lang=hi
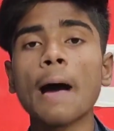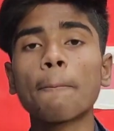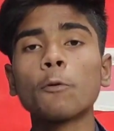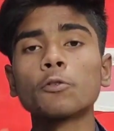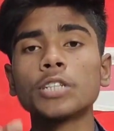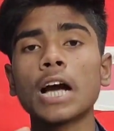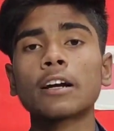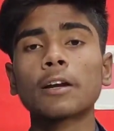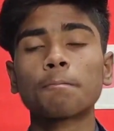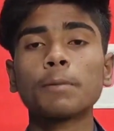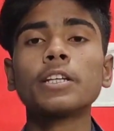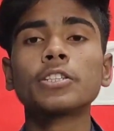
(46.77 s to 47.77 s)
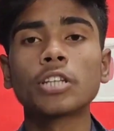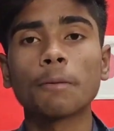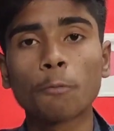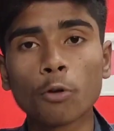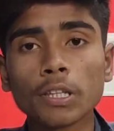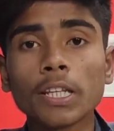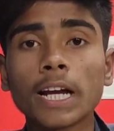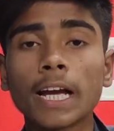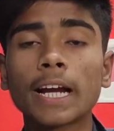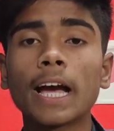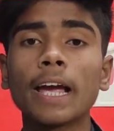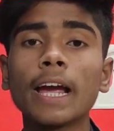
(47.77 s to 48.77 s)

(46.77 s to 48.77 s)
आप लोग जाकर प्लीज़ सपोर्ट दिखाएगा